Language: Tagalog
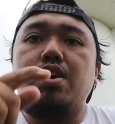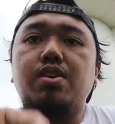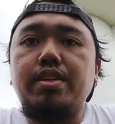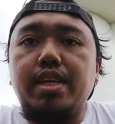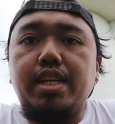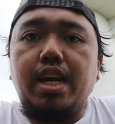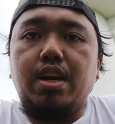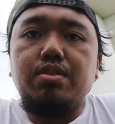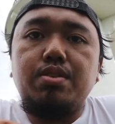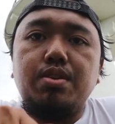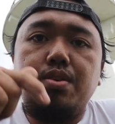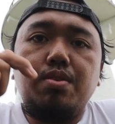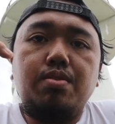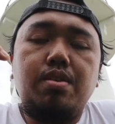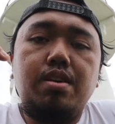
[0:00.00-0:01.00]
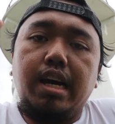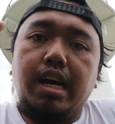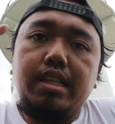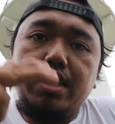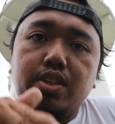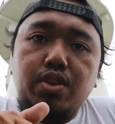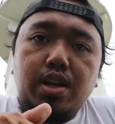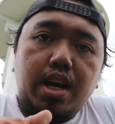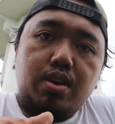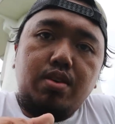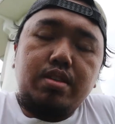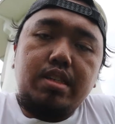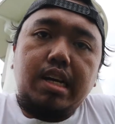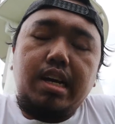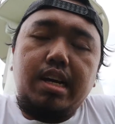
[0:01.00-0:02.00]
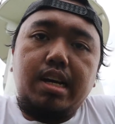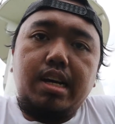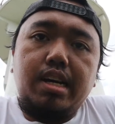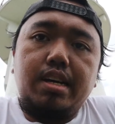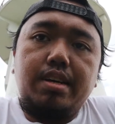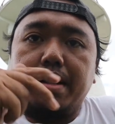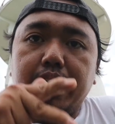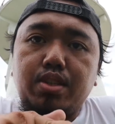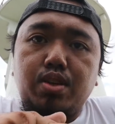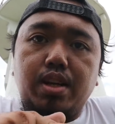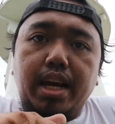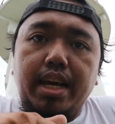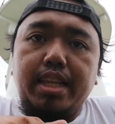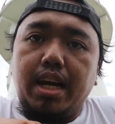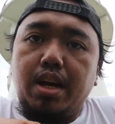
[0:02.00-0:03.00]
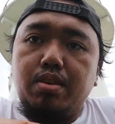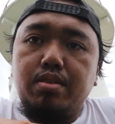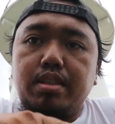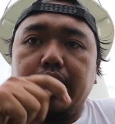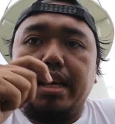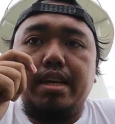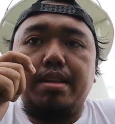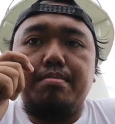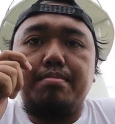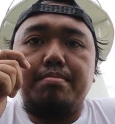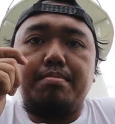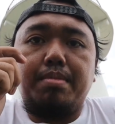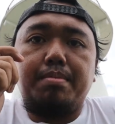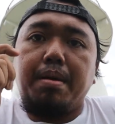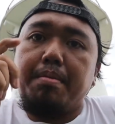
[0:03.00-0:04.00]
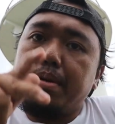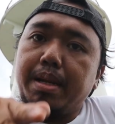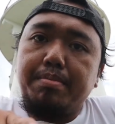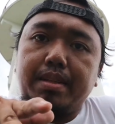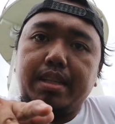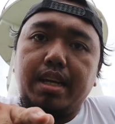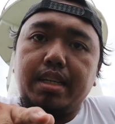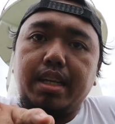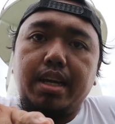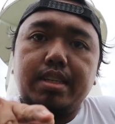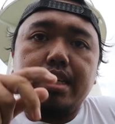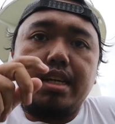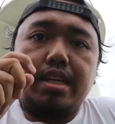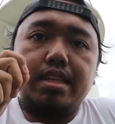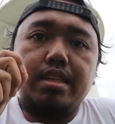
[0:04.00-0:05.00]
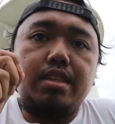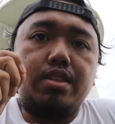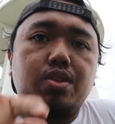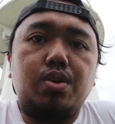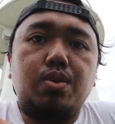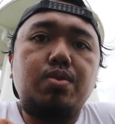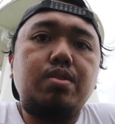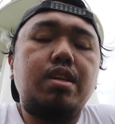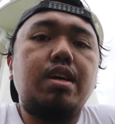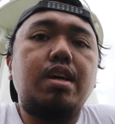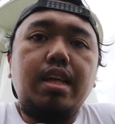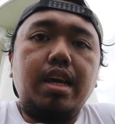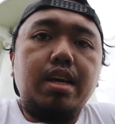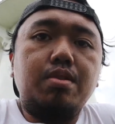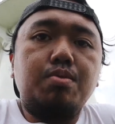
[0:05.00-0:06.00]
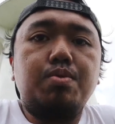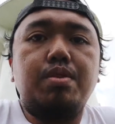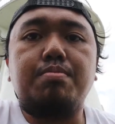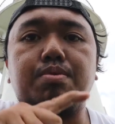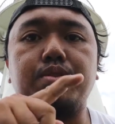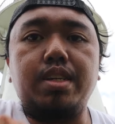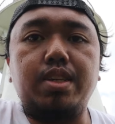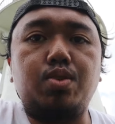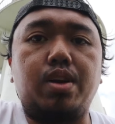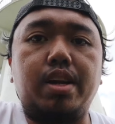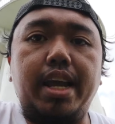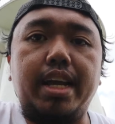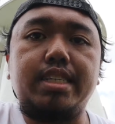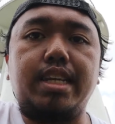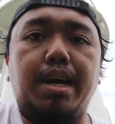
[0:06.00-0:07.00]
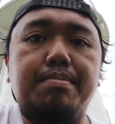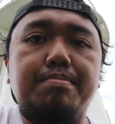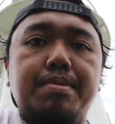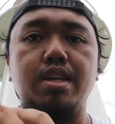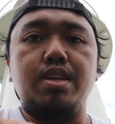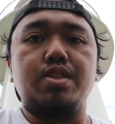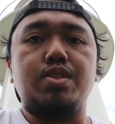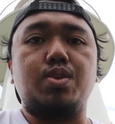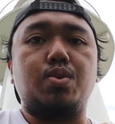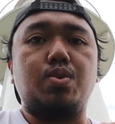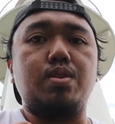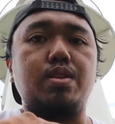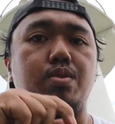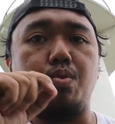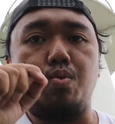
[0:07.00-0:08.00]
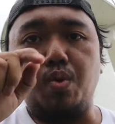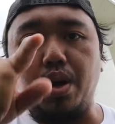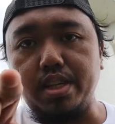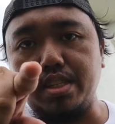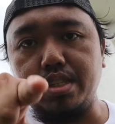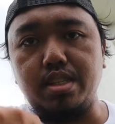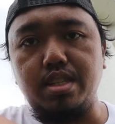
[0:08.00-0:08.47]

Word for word: Okay now, so andito na ako sa Pasco Lighthouse and magpapalipad lang tayo sa saglit ng drone. Then we'll proceed to our next stop. So watch